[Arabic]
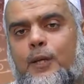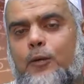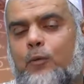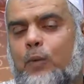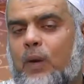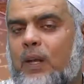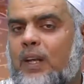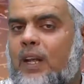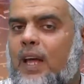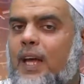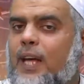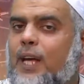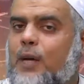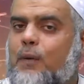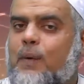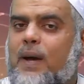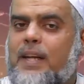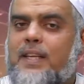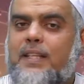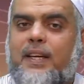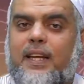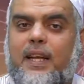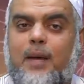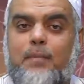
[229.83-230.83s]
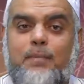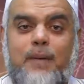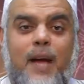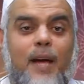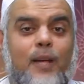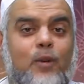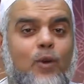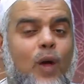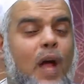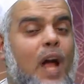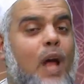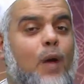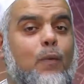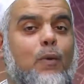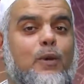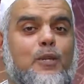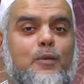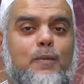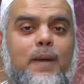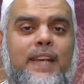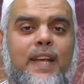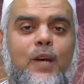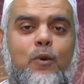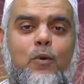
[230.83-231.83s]
والله إخواني الكرام نحن أحوج
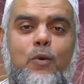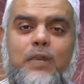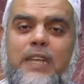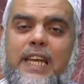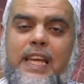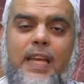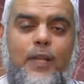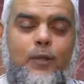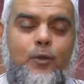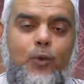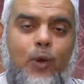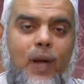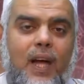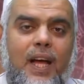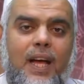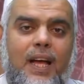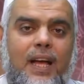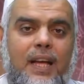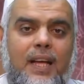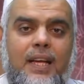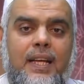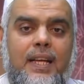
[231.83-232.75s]
ما نكون إلى الدعاء